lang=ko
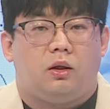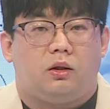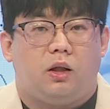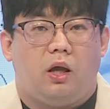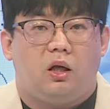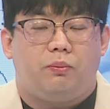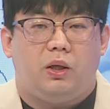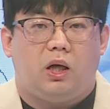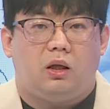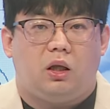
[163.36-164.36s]
내일
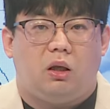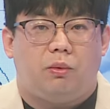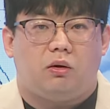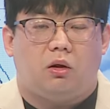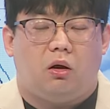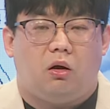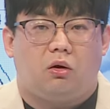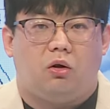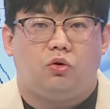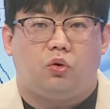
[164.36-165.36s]
비가 내리면서
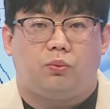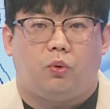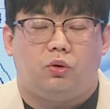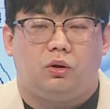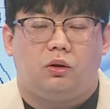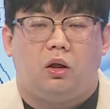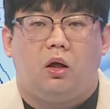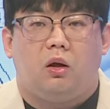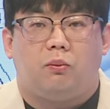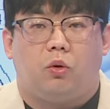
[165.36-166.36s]
건조특보는
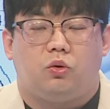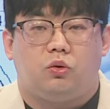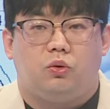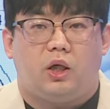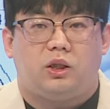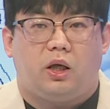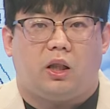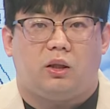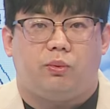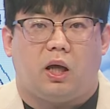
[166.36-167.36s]
모두
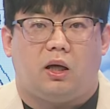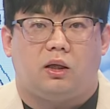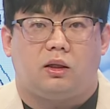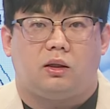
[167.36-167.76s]
해제되겠습니다.